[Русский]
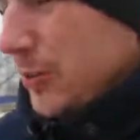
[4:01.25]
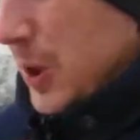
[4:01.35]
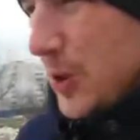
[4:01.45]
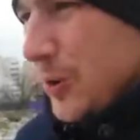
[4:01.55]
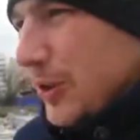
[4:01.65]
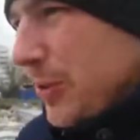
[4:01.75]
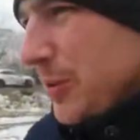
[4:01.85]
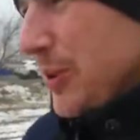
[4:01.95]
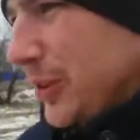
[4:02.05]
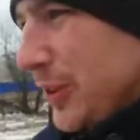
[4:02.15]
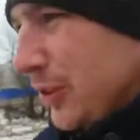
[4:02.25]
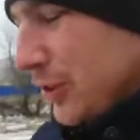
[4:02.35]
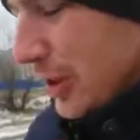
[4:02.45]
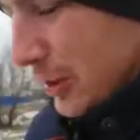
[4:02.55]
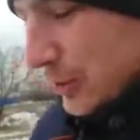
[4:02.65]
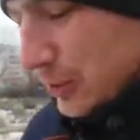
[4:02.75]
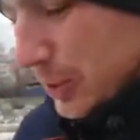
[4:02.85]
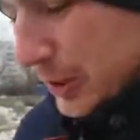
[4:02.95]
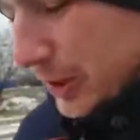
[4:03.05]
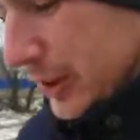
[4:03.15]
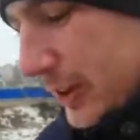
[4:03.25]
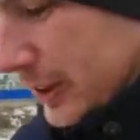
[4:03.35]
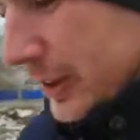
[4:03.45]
а в определенный момент все начинают вот прыгать,